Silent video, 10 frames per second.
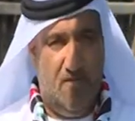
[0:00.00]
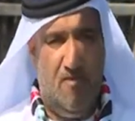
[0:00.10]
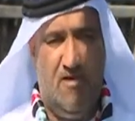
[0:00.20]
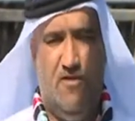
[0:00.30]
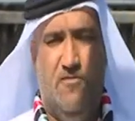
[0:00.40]

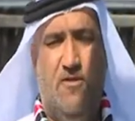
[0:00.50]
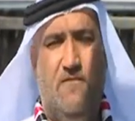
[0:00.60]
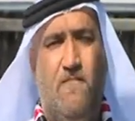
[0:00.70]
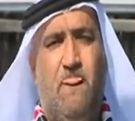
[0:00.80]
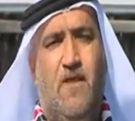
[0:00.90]
غانمين رب
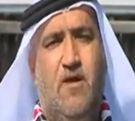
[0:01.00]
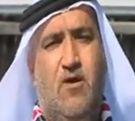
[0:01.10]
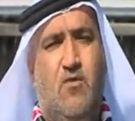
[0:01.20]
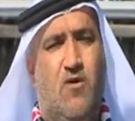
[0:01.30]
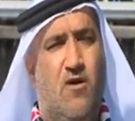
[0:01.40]
العالمين
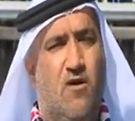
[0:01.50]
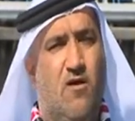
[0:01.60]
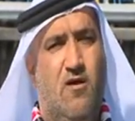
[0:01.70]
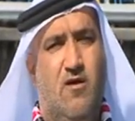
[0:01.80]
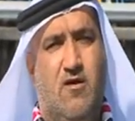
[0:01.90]

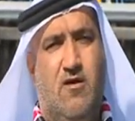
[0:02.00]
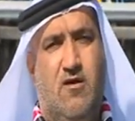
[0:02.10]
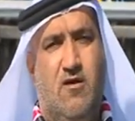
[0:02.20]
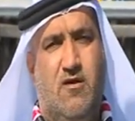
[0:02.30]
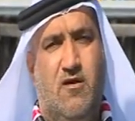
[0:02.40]

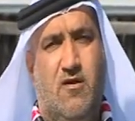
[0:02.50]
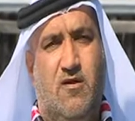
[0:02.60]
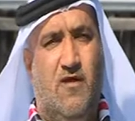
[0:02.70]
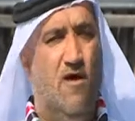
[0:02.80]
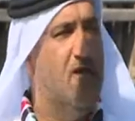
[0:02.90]

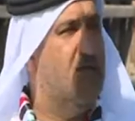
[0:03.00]
وكذلك